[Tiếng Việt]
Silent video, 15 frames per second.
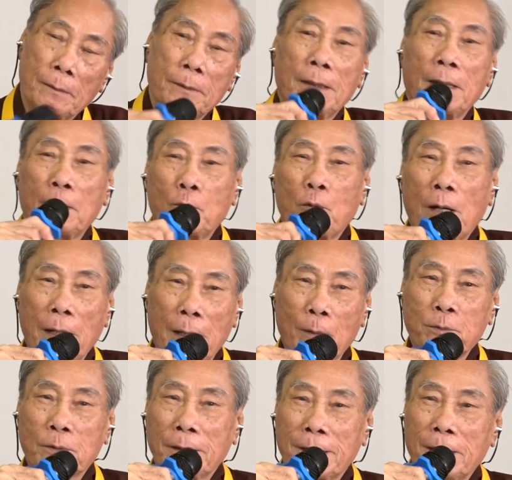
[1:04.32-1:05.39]
Giờ khoa
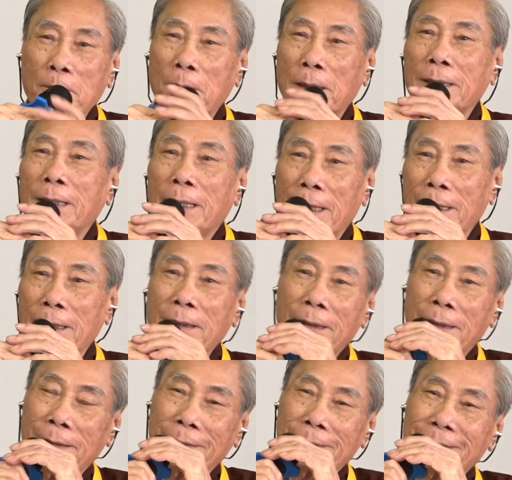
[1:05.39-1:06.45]
học thì chứng minh
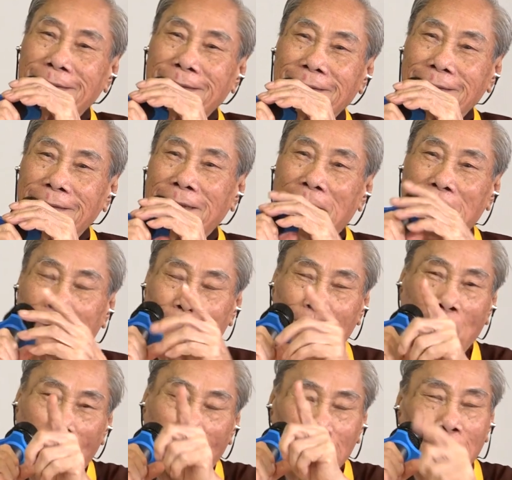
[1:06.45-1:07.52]
dễ. Giờ
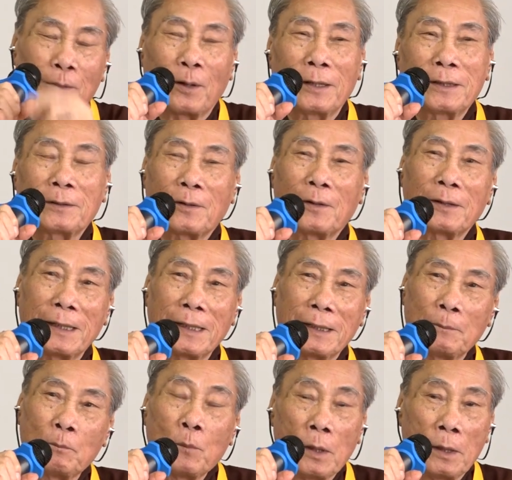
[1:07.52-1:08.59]
họ có nói cho con nghe,
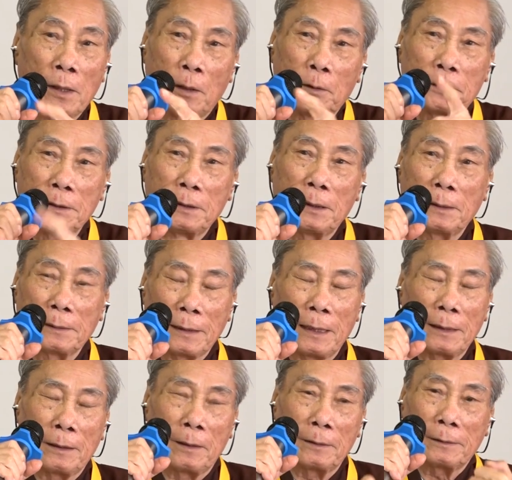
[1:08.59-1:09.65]
hồi xưa người
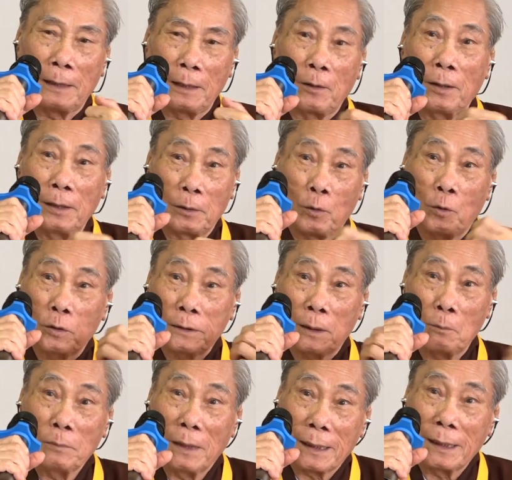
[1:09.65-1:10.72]
ta, ta ta nói là con
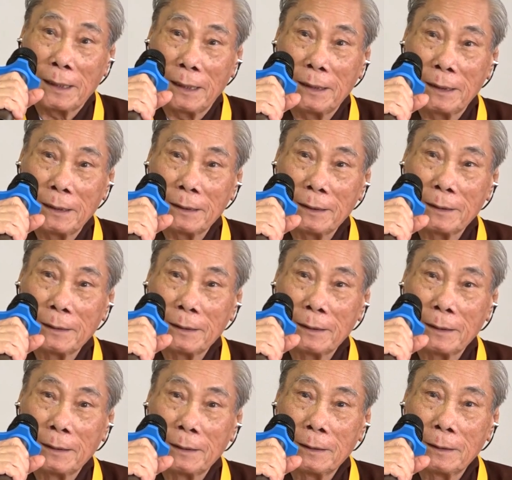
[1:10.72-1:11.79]
sống là cái gì?
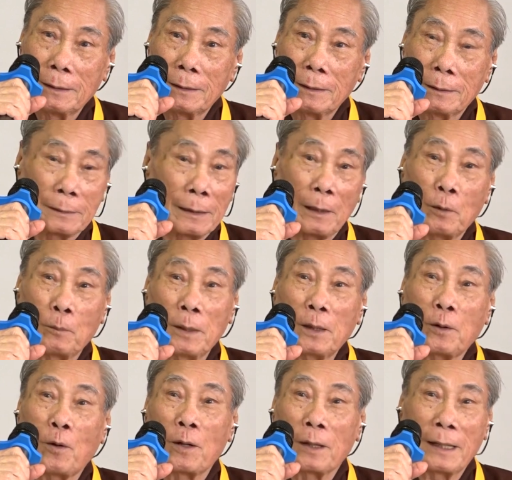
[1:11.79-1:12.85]
Ta đâu
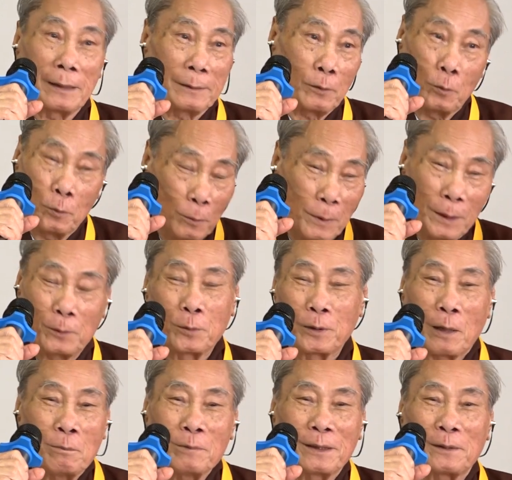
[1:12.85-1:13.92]
biết con là tôi, nó biết tôi
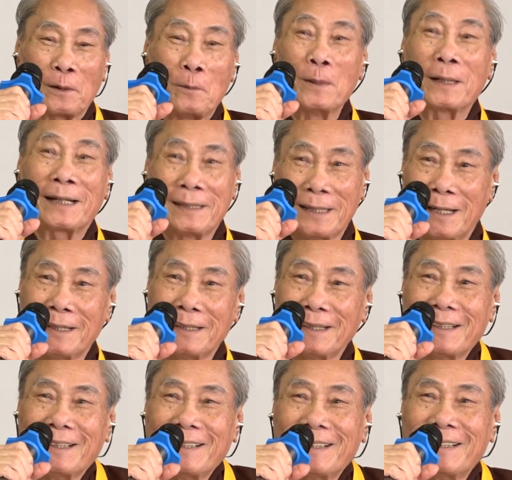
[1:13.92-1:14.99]
sống như tôi không biết cái
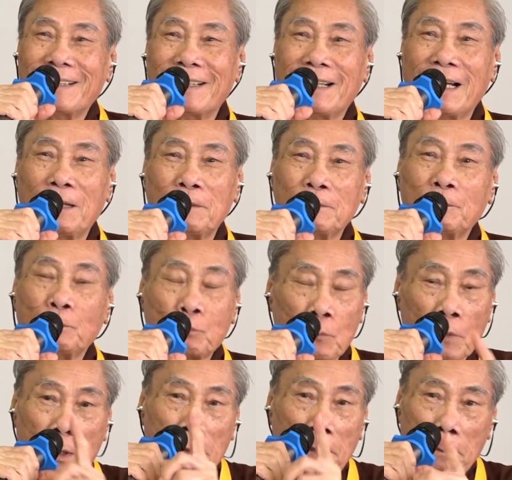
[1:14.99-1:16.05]
gì, thấy không?
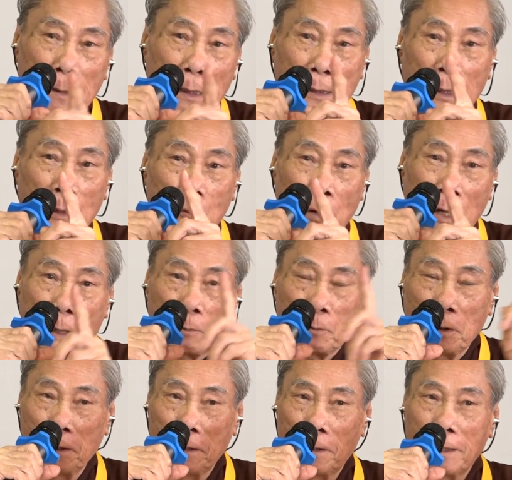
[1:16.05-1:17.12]
Nhưng mà giờ khoa học
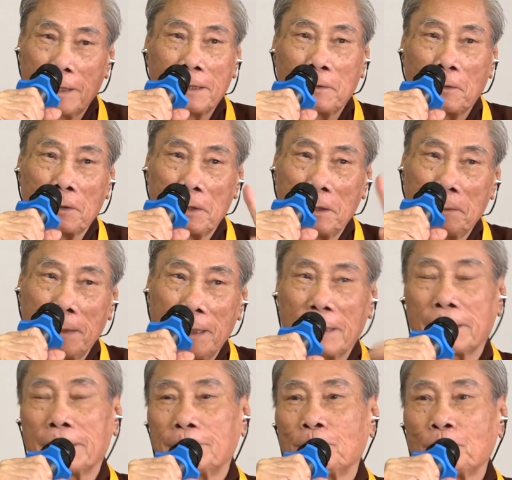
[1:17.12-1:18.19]
nó đưa lên con người biết.